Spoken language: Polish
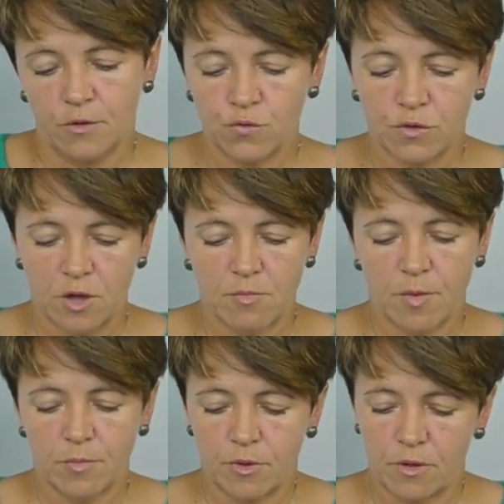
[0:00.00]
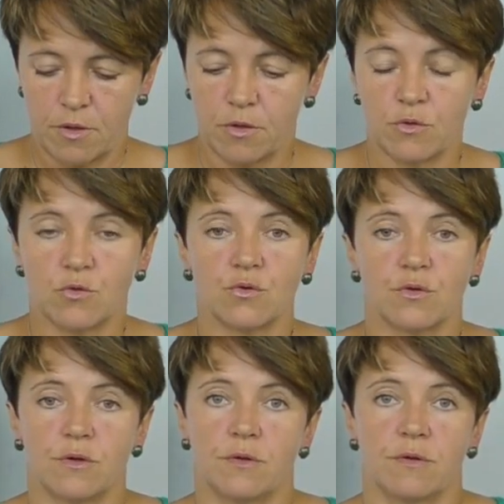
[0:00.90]
Tutaj mamy
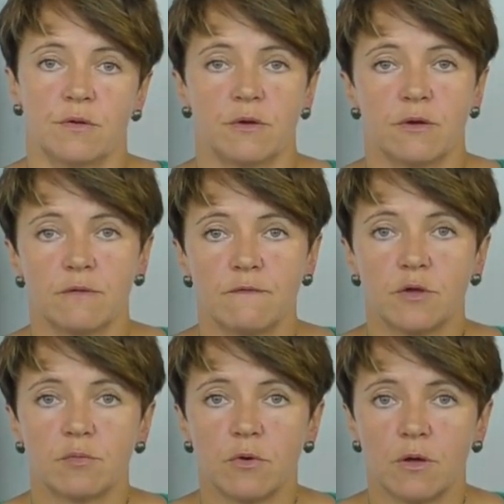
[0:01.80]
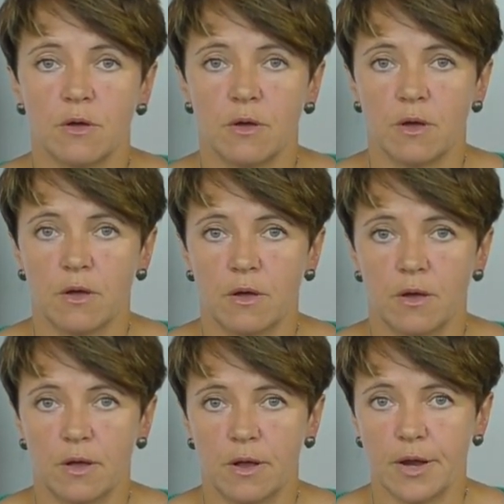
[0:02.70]
druty firmy
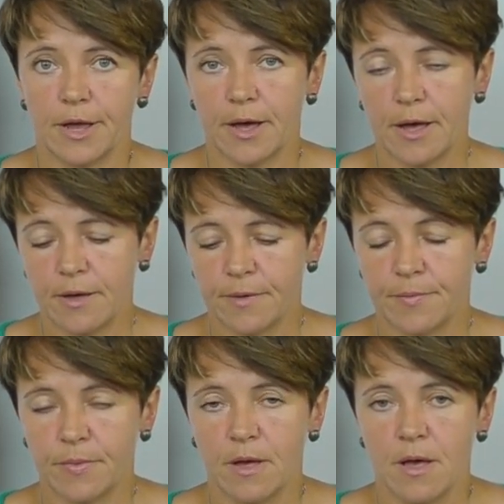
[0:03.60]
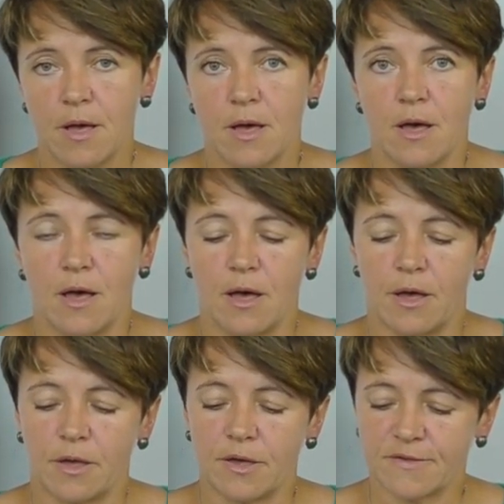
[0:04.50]
Like.
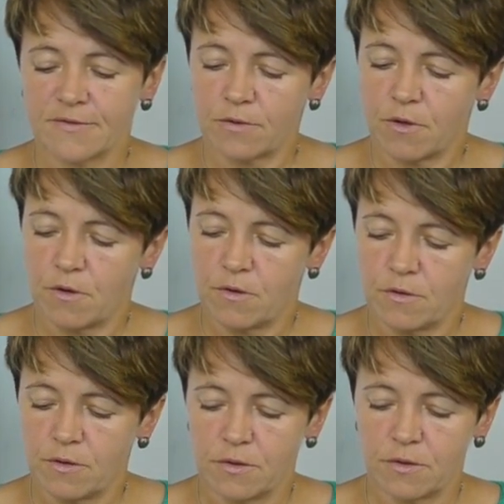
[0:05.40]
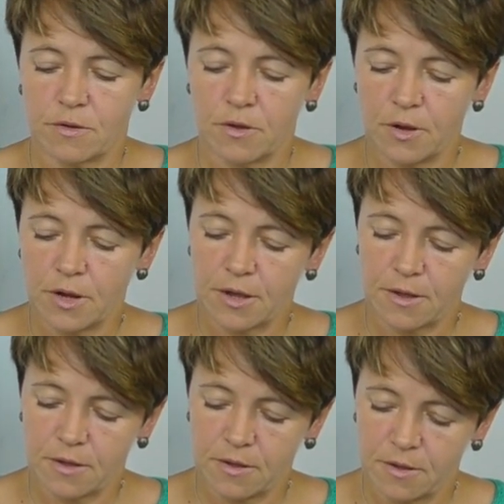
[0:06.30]
E, jest to e,
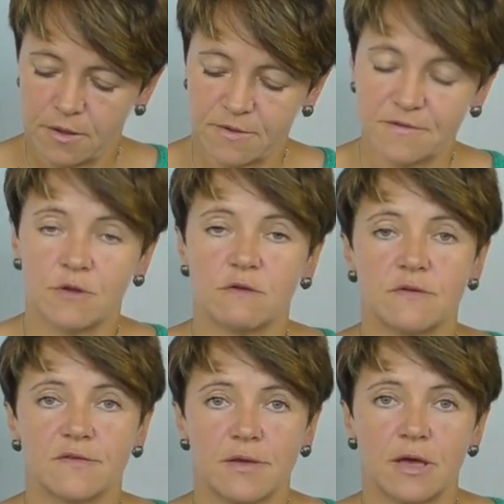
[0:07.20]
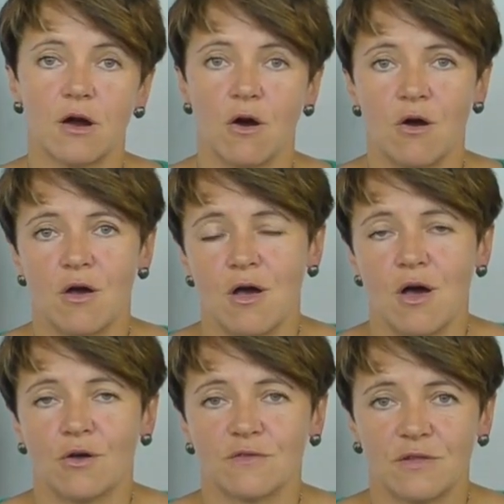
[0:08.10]
Like z norweskiego
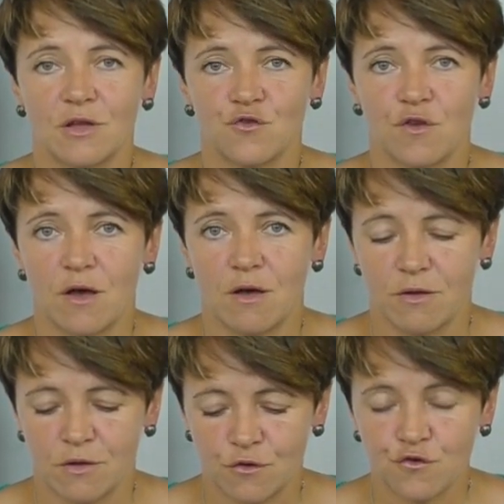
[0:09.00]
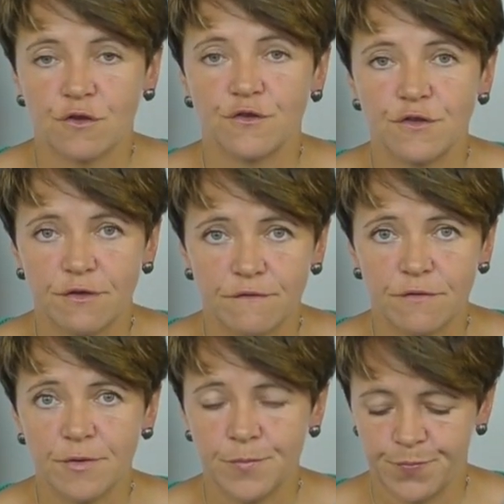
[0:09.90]
oznacza szczęśliwy
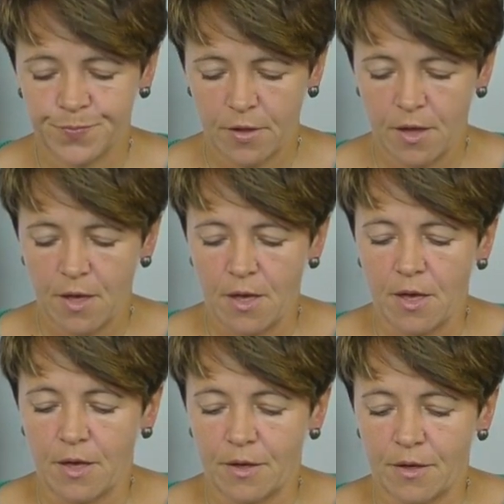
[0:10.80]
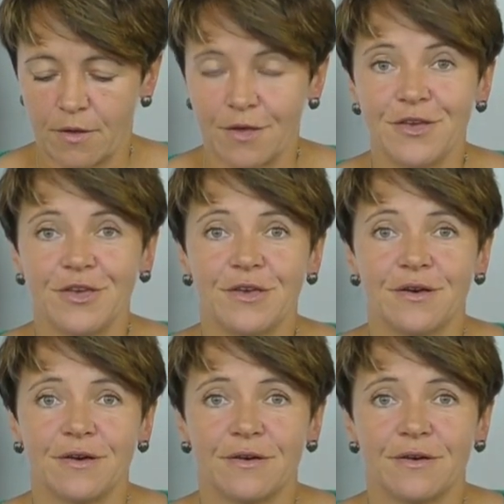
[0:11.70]
e, i